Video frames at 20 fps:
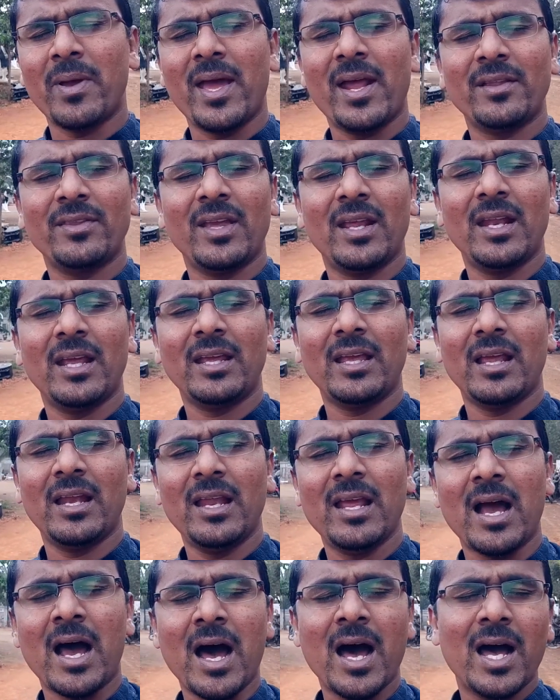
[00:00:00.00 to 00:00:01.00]
पैर देने के
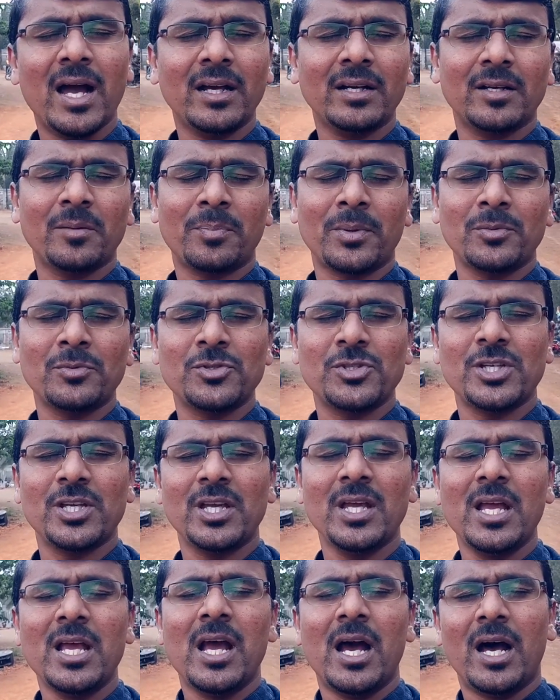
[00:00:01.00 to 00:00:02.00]
लिए आँख प्रभु
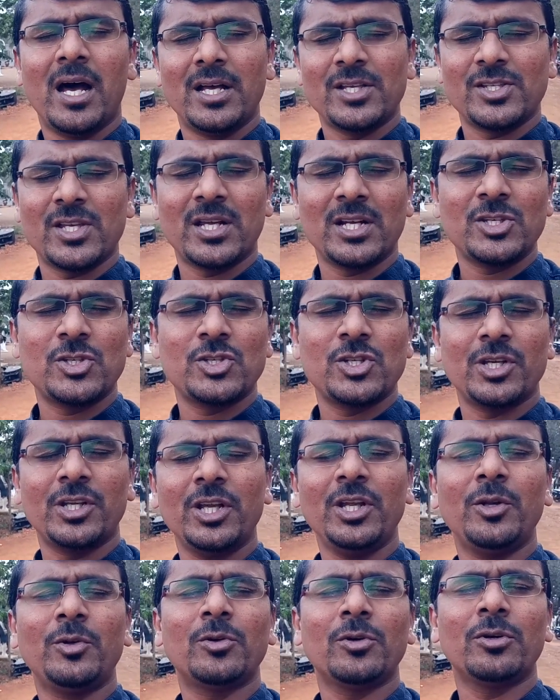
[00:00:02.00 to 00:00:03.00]
जी सारा
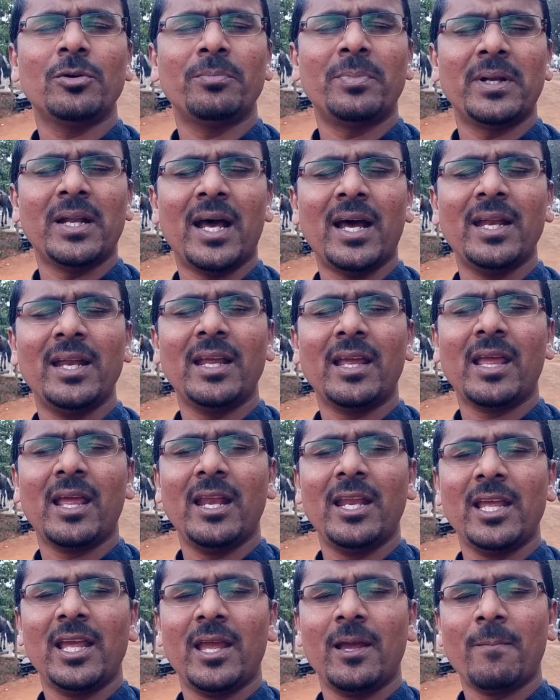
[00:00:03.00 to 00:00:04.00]
शरीर को बनाने के
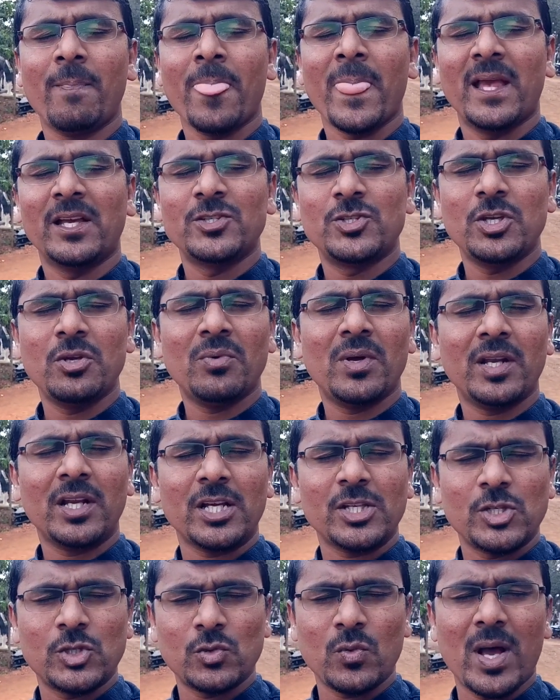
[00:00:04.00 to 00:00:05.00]
लिए जीवन
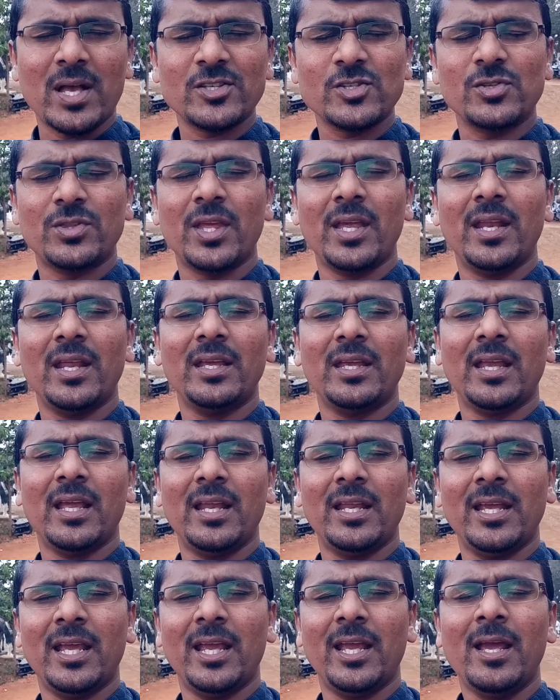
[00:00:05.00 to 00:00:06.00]
का स्वास्थ्य देने के
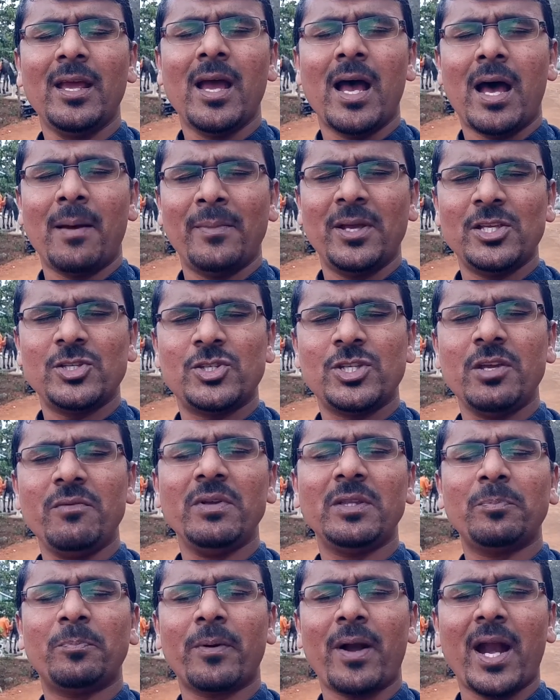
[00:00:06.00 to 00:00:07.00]
लिए हमें
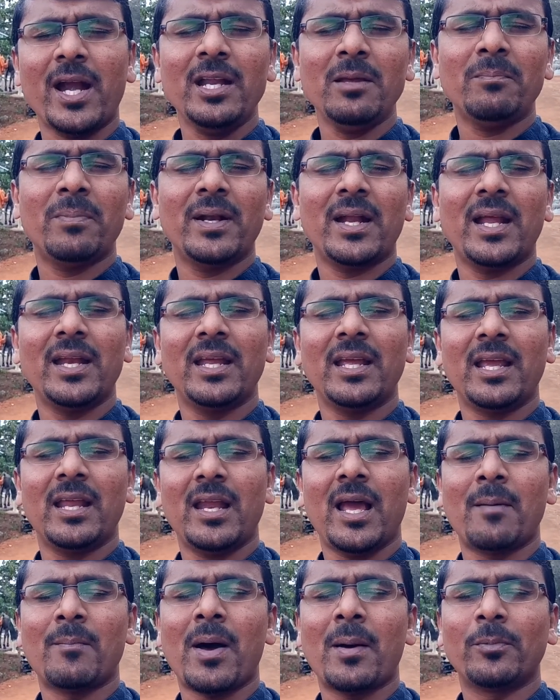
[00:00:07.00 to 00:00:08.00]
जीवित प्राणी बनाने के
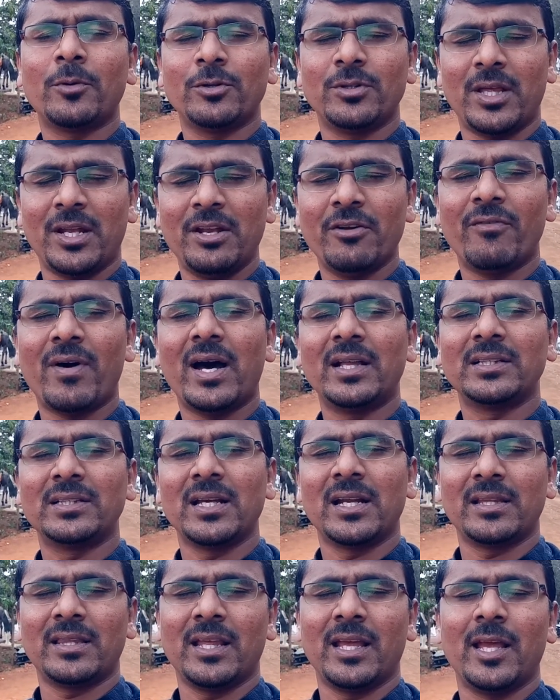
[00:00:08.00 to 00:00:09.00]
लिए हम आपको धन्यवाद
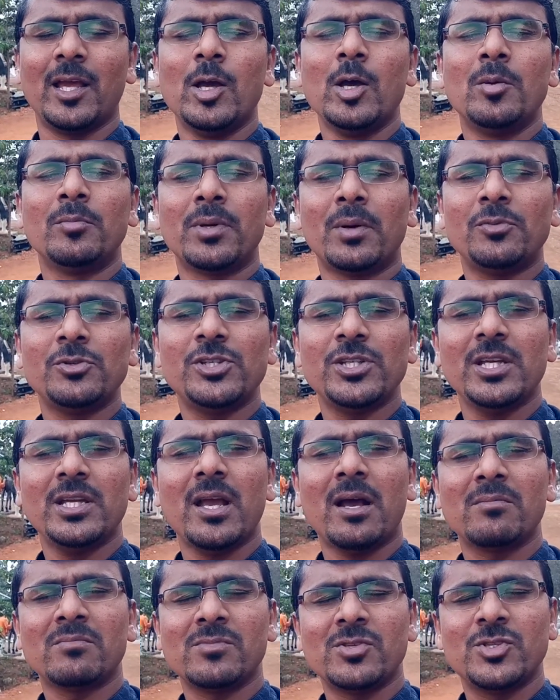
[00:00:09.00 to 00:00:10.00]
करते हैं प्रभु जी
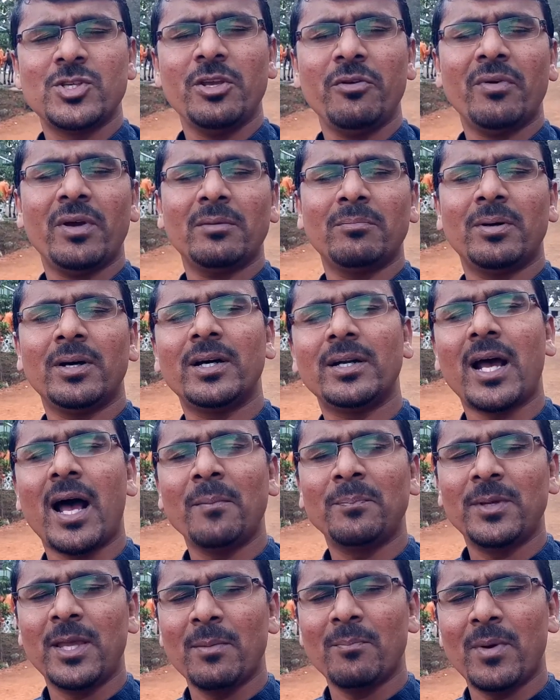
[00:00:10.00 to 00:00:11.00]
हम जीवन भर
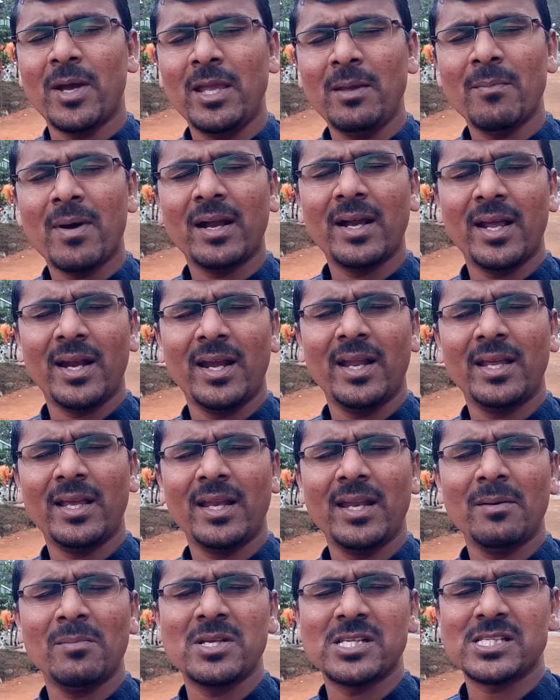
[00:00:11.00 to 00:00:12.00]
आपकी महिमा करने
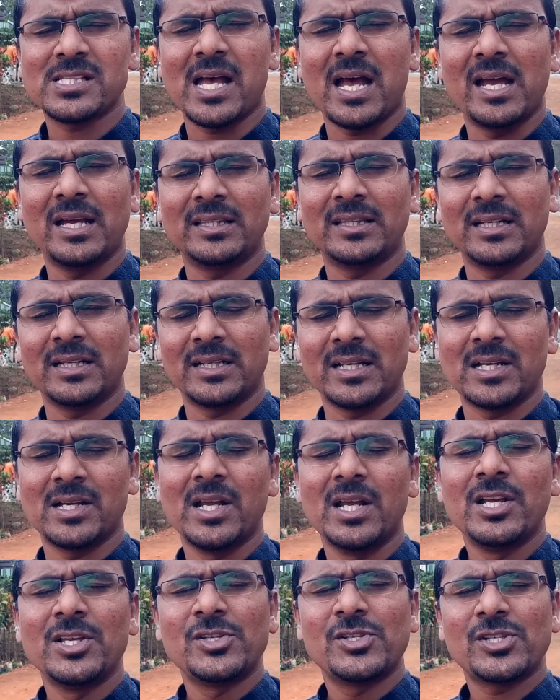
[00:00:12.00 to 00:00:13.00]
के लिए हमें सहायता कर
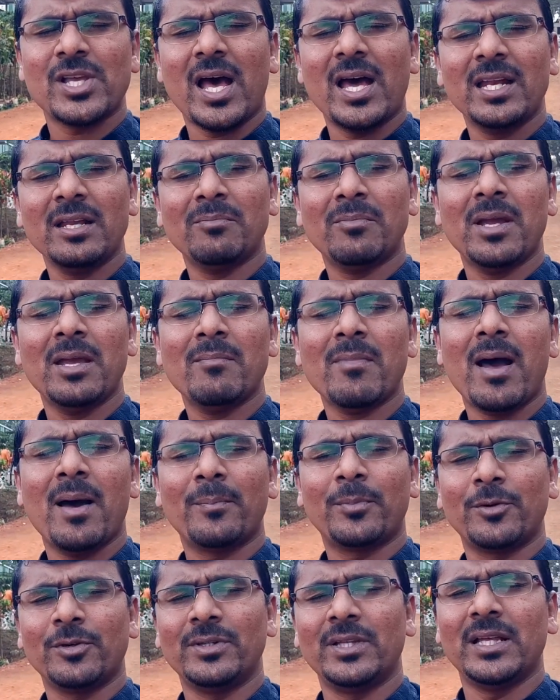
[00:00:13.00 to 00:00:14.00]
सारी महिमा
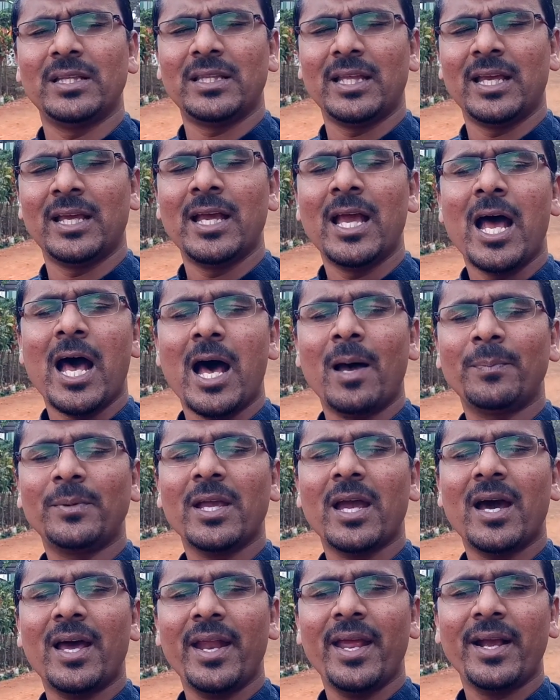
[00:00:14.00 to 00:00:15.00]
आपको देते हैं
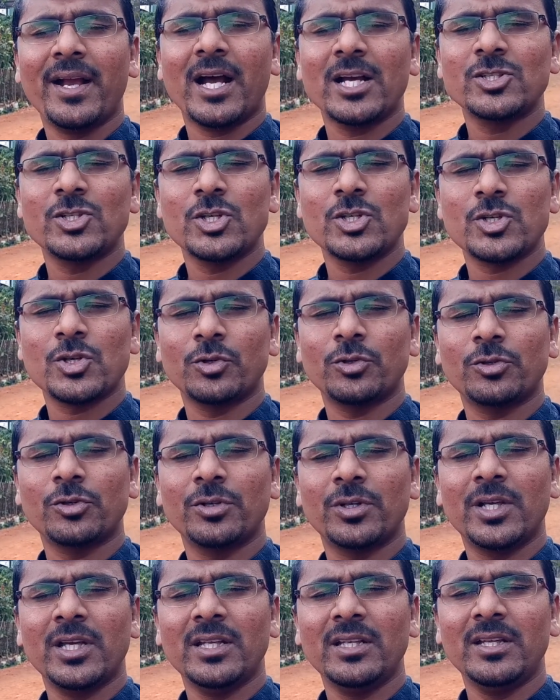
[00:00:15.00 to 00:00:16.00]
आपके हर एक आशीषों
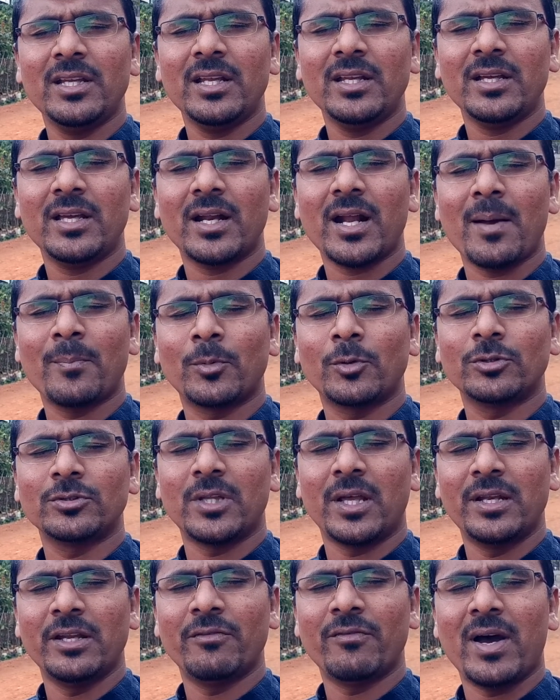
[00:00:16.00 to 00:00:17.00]
को गिन गिन कर आपको को
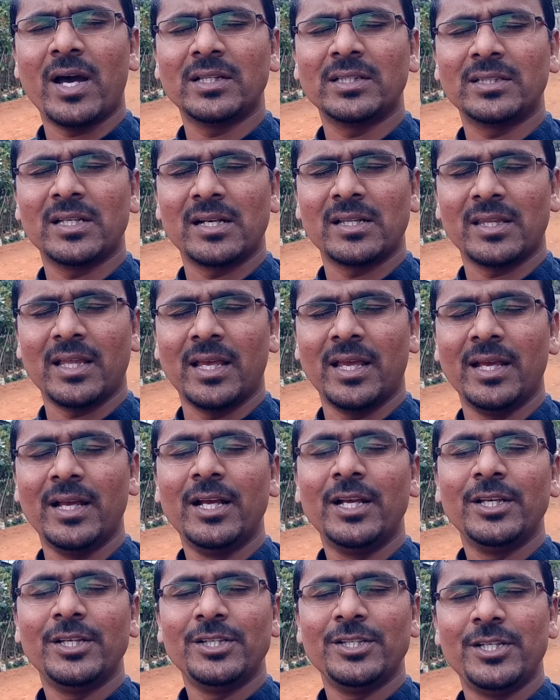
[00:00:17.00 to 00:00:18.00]
धन्यवाद करते हैं
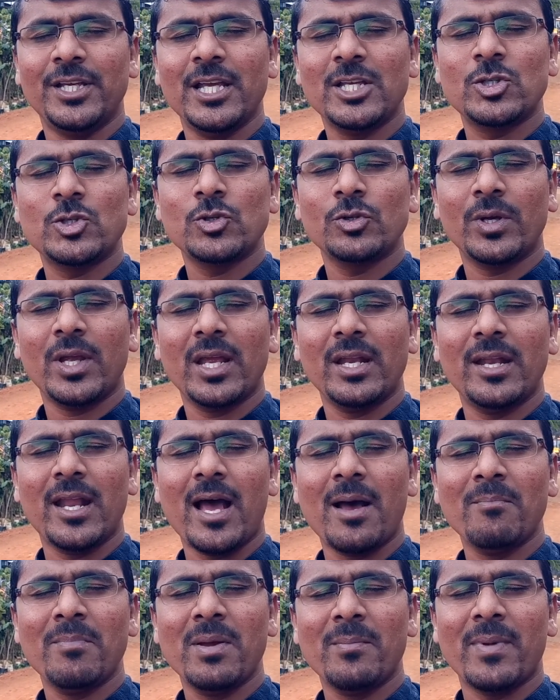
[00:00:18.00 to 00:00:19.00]
यीशु के
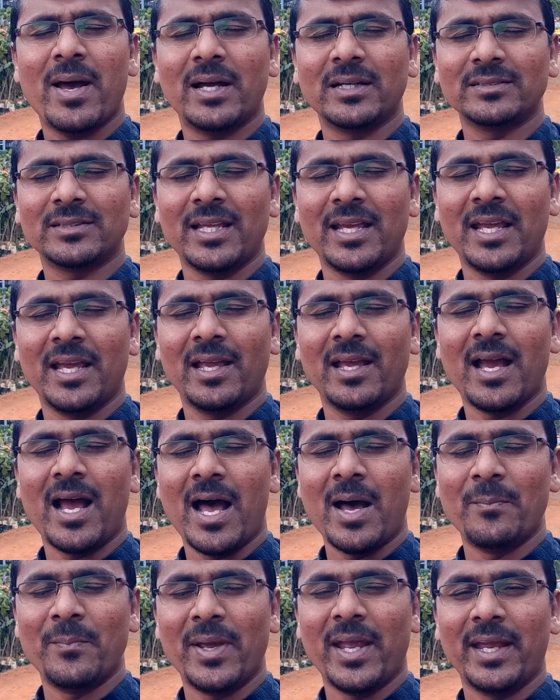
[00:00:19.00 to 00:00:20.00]
नाम में मांगते हैं
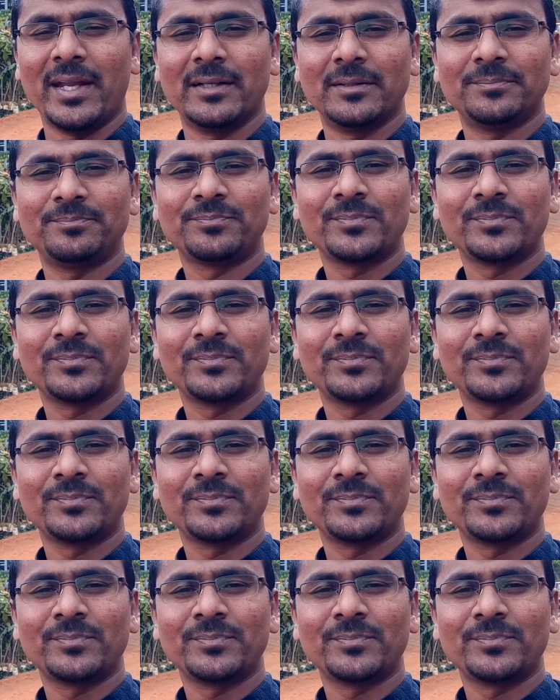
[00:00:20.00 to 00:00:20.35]
आमेन